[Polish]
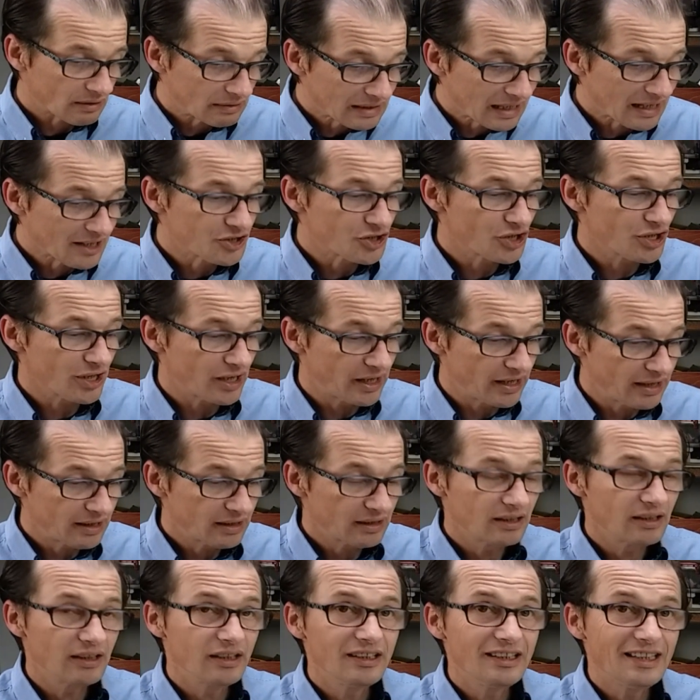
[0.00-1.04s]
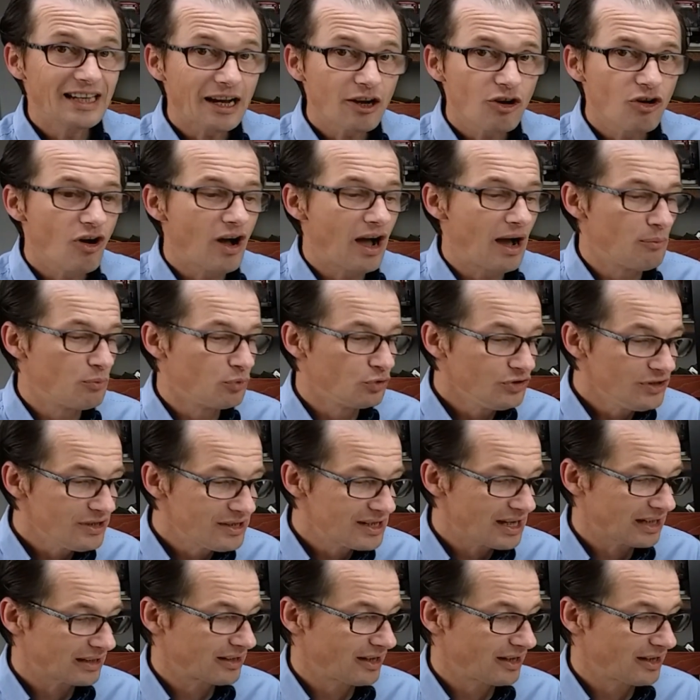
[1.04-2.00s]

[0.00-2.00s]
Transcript: Także jako amunicja